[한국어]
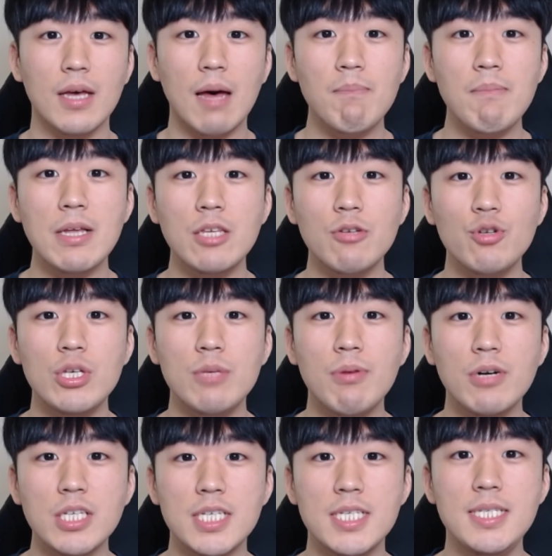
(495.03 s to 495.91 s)
한마디로
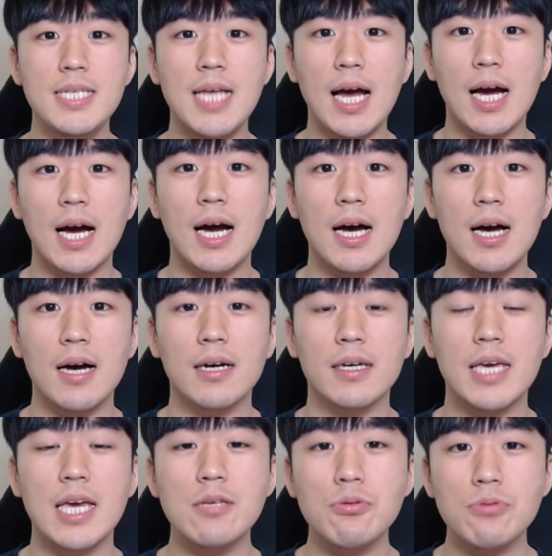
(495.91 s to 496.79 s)
이번 인사가
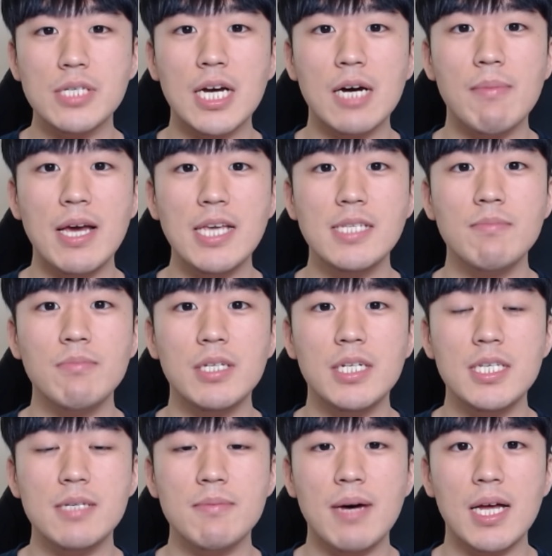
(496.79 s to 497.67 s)
계속 제가
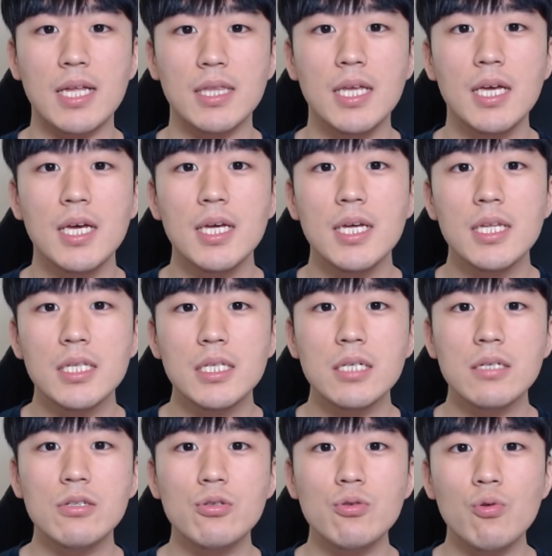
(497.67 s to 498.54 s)
말씀드리지만
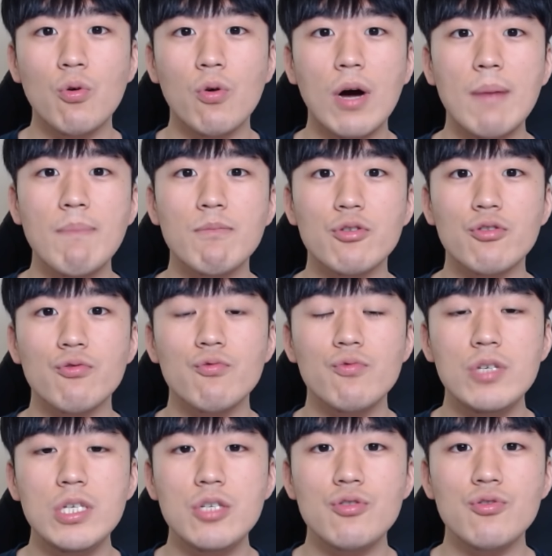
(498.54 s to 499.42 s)
특수공안부
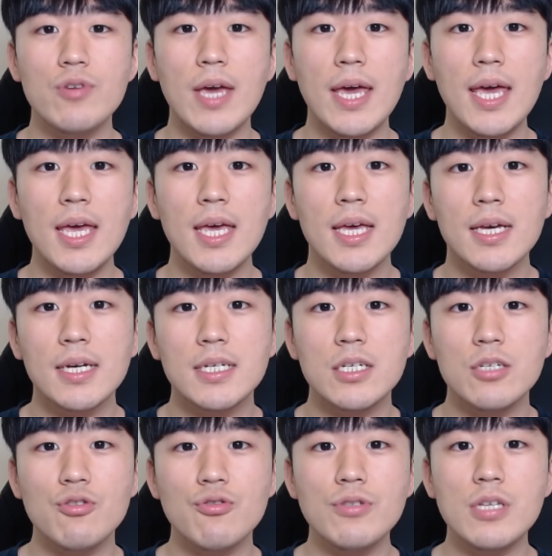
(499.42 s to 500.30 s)
위주의
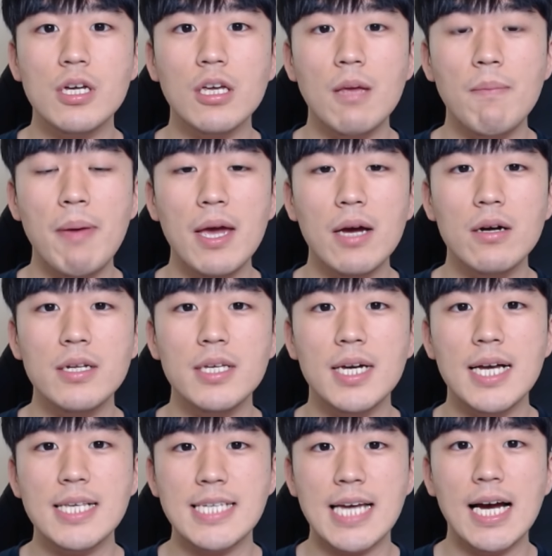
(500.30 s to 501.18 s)
그 윤석열
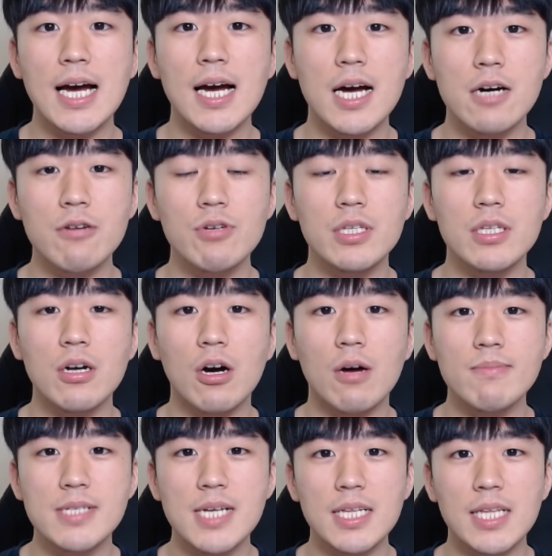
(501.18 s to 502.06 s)
패거리가 장악하고 있던
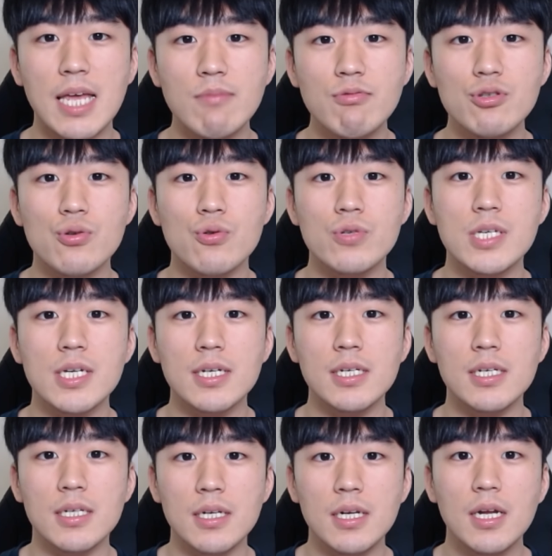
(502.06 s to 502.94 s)
검찰 내부
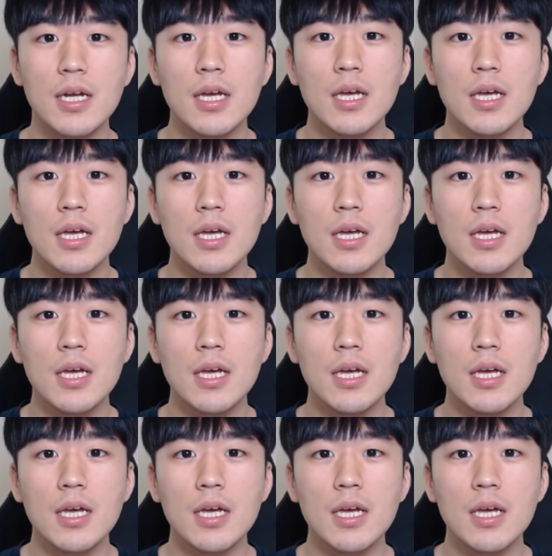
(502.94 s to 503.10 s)
조직을